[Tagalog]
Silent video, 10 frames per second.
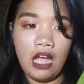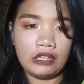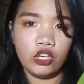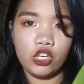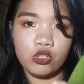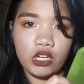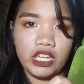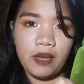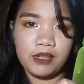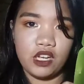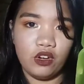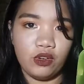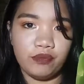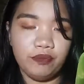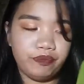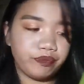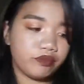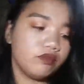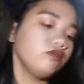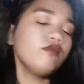Ito yung itsura niya sa loob.
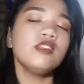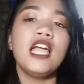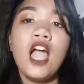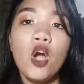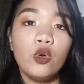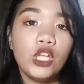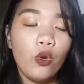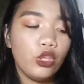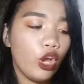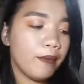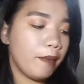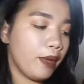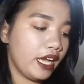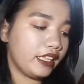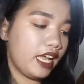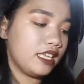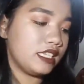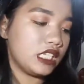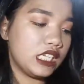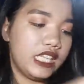Una-una ko ipapakita
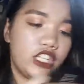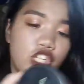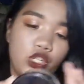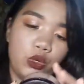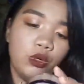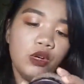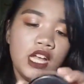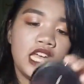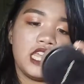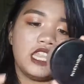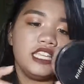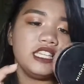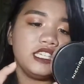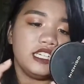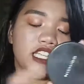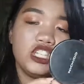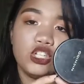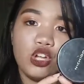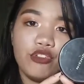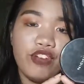is Nichido. This is the
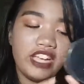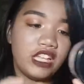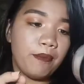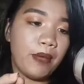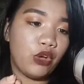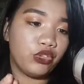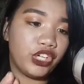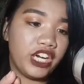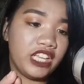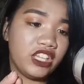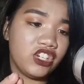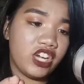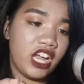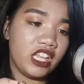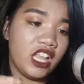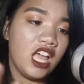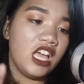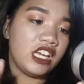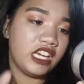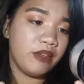Nichido Final Powder in the shade
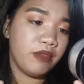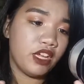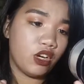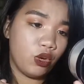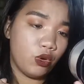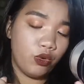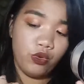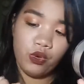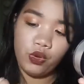Creamy Glow.